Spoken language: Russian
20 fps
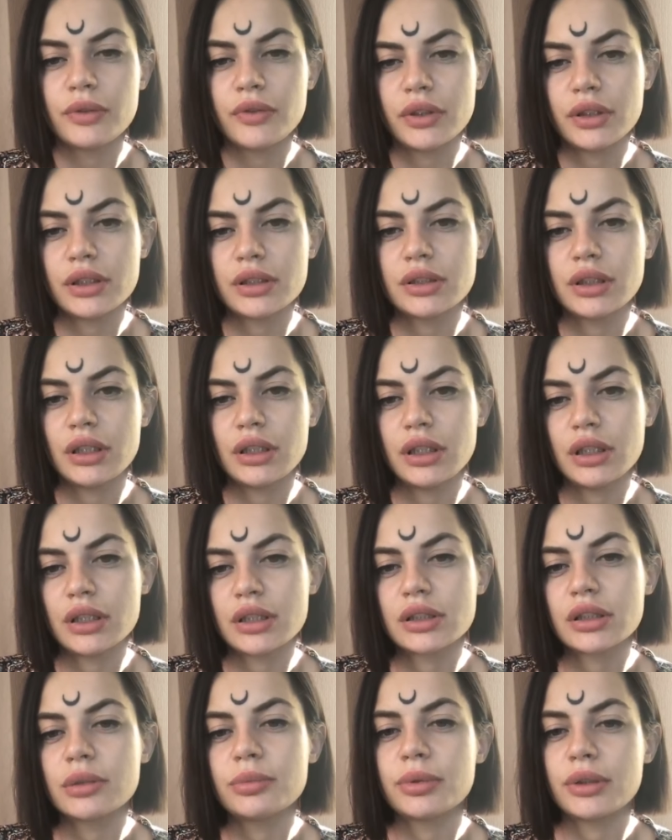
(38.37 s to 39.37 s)
Привет из
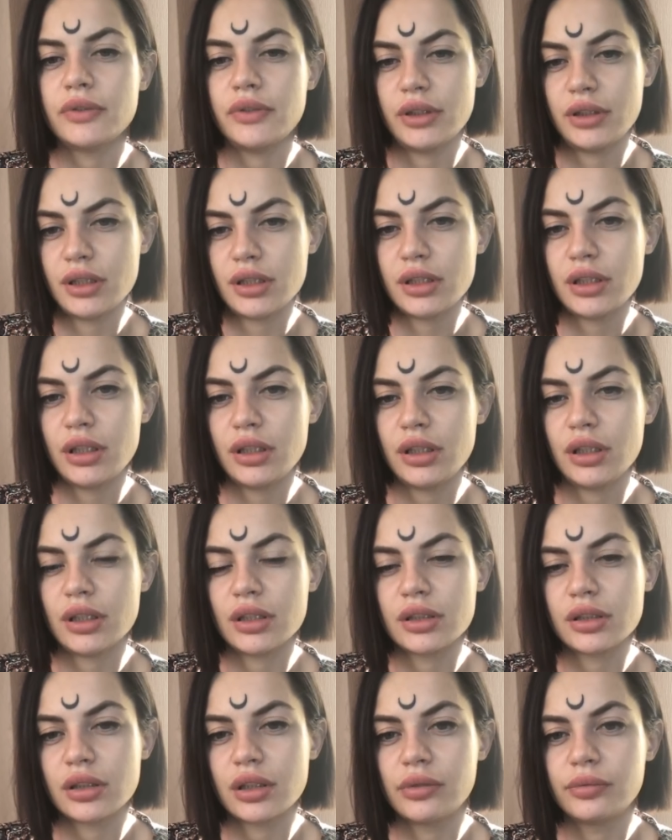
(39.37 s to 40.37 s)
Донецка, привет из
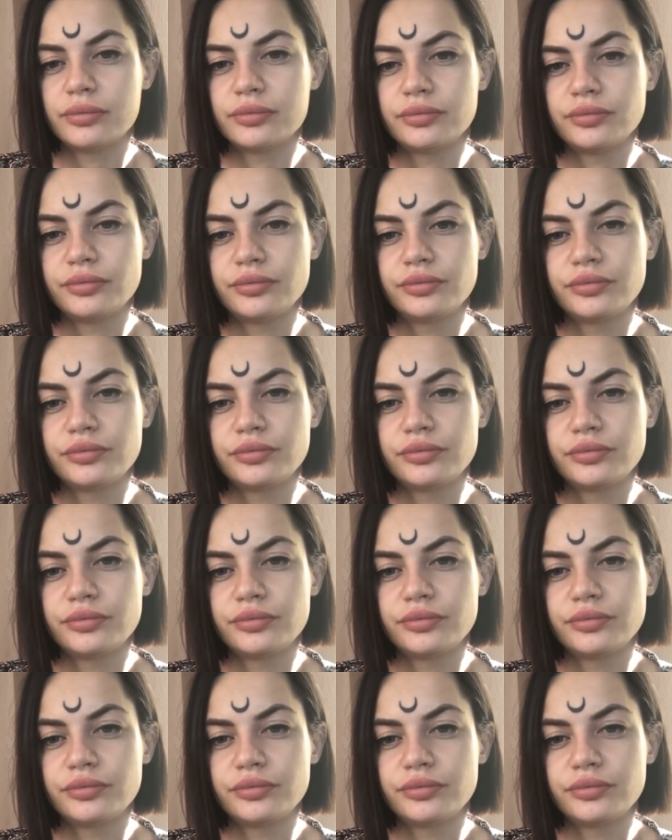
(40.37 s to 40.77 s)
Донецка.